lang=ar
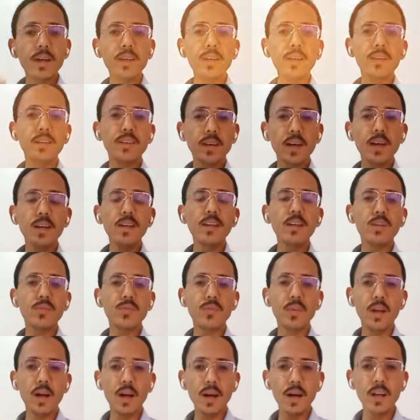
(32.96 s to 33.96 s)
باقية تغير
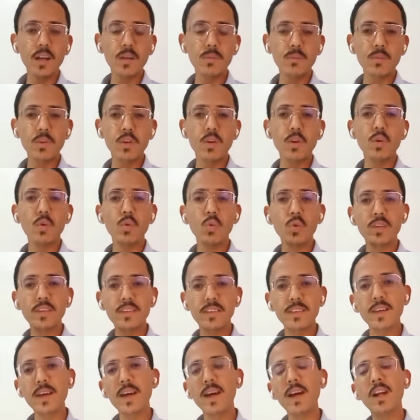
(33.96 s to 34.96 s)
في العالم
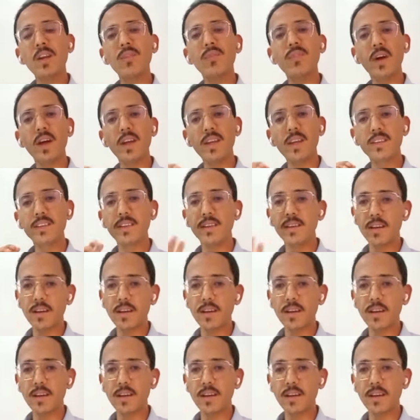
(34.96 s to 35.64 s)
وتسهل في حياة